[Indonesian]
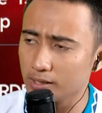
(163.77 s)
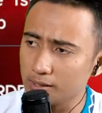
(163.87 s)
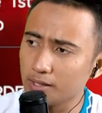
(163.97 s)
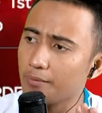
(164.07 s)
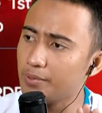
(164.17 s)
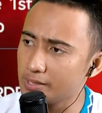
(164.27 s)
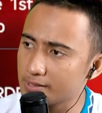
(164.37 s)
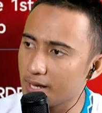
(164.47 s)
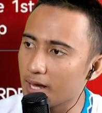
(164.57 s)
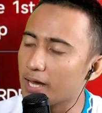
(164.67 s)
kita
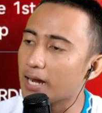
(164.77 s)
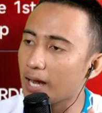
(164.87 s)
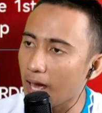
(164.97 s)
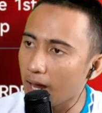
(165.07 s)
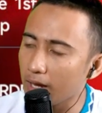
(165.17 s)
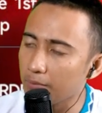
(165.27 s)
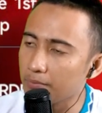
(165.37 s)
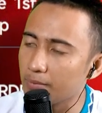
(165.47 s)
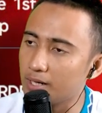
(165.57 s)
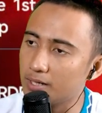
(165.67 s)
bisa
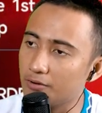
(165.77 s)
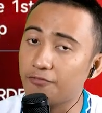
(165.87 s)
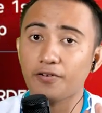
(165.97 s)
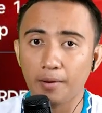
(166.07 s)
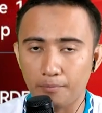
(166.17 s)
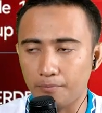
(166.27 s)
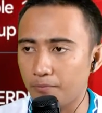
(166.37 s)
klaim uh, eh, frame